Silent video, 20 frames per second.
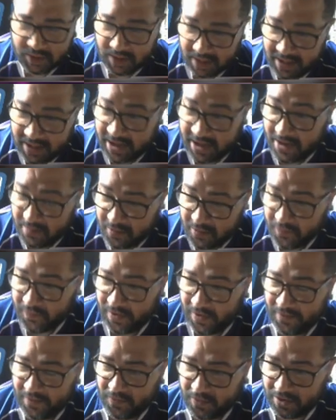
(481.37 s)
que ele é meu
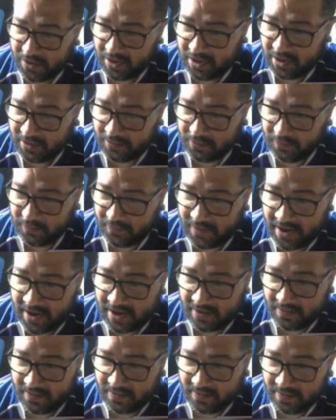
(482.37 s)
favorito,
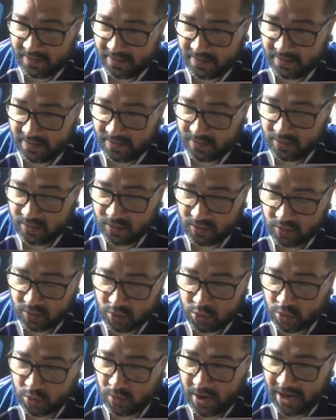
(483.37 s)
velho. Do,
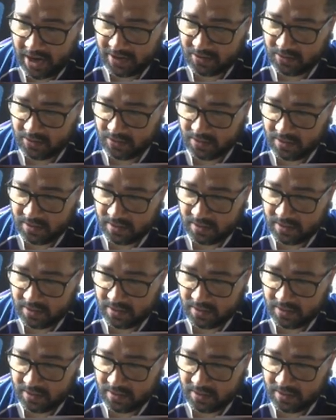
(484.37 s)
dos quatro.